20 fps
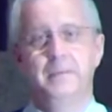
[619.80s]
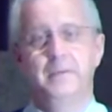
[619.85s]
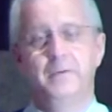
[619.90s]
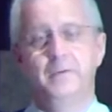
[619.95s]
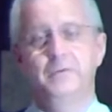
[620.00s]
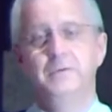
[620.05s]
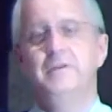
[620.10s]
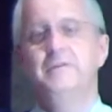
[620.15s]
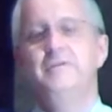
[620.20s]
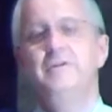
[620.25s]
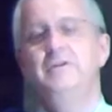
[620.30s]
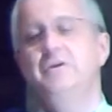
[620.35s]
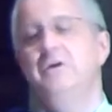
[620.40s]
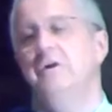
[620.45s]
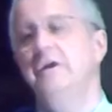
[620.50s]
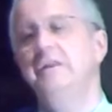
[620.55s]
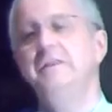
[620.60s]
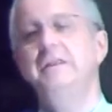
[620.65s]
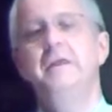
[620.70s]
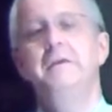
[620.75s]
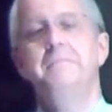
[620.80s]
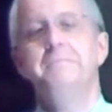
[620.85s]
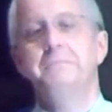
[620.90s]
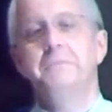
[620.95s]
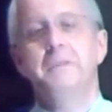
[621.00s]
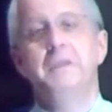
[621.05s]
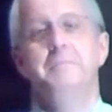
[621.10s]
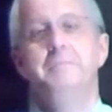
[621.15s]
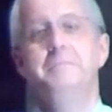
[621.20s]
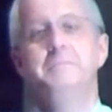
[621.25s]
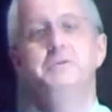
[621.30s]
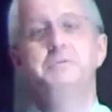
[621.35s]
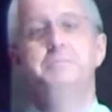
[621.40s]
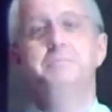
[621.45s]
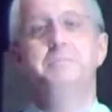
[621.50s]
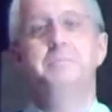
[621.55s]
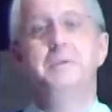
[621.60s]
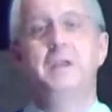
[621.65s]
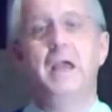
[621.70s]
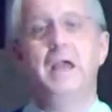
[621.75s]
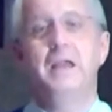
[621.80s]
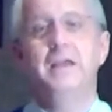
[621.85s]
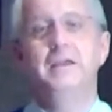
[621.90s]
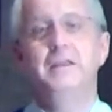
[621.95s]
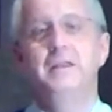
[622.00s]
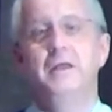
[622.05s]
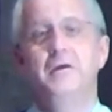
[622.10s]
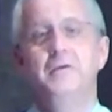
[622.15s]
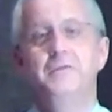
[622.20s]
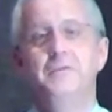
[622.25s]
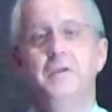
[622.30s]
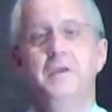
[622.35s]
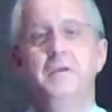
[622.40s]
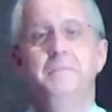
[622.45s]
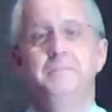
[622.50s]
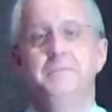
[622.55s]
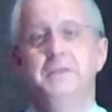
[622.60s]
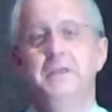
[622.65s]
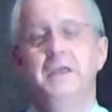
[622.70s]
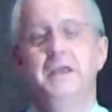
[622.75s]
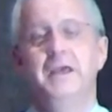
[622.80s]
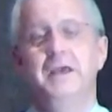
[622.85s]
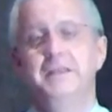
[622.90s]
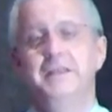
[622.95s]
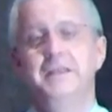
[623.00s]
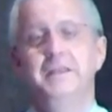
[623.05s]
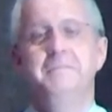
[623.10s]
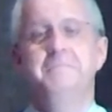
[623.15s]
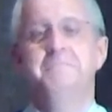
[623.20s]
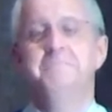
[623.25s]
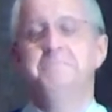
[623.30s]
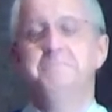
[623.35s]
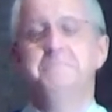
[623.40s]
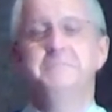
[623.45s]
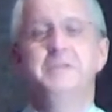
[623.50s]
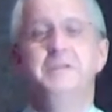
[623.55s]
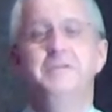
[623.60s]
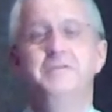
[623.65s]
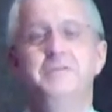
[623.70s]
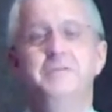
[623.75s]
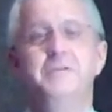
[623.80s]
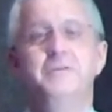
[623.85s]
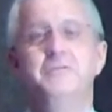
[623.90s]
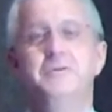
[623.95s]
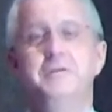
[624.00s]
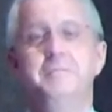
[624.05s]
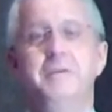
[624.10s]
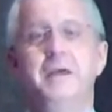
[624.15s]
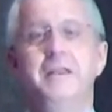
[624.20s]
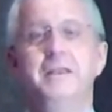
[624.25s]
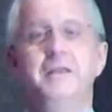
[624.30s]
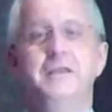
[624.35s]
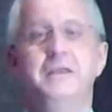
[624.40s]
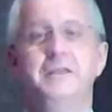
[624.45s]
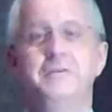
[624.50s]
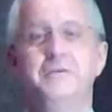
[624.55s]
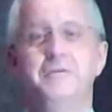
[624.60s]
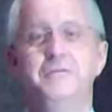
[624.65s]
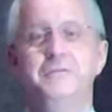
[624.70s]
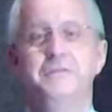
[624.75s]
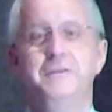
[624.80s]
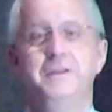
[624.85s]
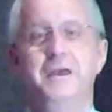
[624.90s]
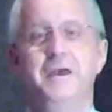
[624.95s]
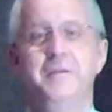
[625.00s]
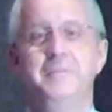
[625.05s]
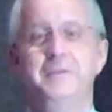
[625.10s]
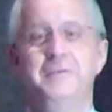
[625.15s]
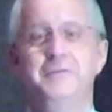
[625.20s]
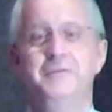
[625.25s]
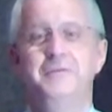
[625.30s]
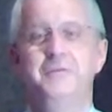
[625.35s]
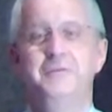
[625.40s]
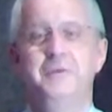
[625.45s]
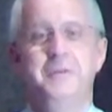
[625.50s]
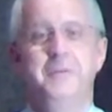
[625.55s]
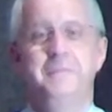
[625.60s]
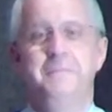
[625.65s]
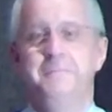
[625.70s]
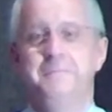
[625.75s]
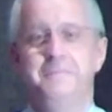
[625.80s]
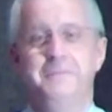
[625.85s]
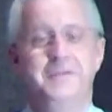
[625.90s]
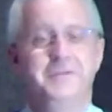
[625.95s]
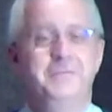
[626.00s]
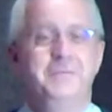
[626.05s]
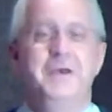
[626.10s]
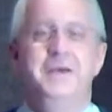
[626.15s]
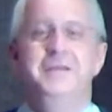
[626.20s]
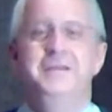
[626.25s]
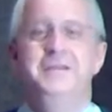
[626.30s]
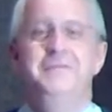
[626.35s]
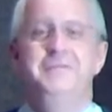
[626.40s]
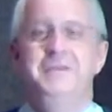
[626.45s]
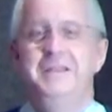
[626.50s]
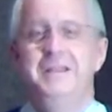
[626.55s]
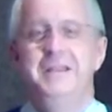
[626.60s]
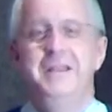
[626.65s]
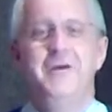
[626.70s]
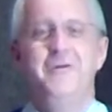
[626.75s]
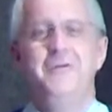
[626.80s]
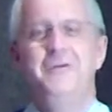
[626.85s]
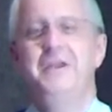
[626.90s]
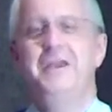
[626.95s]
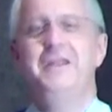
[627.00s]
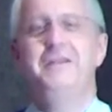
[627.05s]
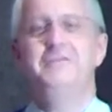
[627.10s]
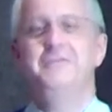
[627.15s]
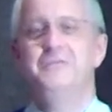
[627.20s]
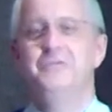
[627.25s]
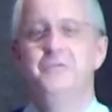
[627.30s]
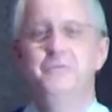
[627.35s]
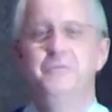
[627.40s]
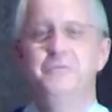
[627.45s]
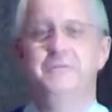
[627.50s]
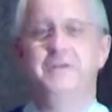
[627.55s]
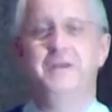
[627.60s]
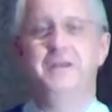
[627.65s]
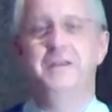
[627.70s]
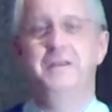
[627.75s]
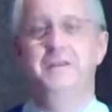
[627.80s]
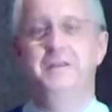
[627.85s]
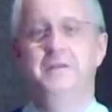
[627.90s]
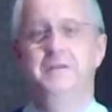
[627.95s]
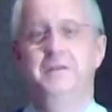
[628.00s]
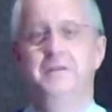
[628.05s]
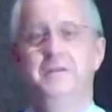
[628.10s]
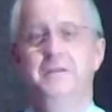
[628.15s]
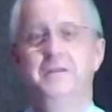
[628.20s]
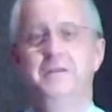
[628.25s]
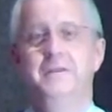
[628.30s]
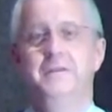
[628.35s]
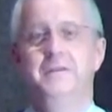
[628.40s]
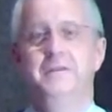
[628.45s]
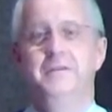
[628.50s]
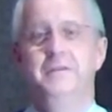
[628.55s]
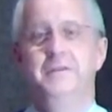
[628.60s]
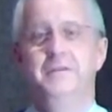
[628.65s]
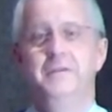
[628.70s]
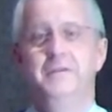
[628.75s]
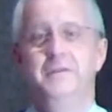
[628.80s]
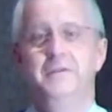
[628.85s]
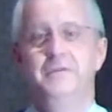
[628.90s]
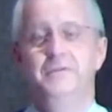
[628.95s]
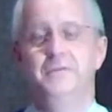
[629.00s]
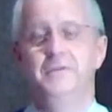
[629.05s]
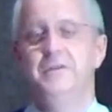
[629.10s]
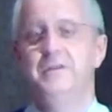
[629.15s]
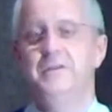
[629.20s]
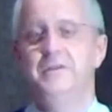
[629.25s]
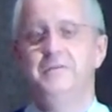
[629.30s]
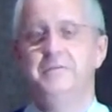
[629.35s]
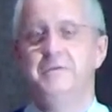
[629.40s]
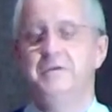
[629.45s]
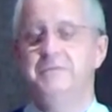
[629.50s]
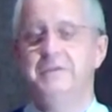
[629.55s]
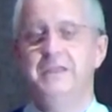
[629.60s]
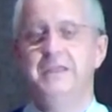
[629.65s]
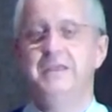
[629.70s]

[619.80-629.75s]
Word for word: Und dass ich heute im Krankenhaus gerade diesen jungen Mann da getroffen habe, so, das war irgendwie dann auch kein Zufall, sondern es war wie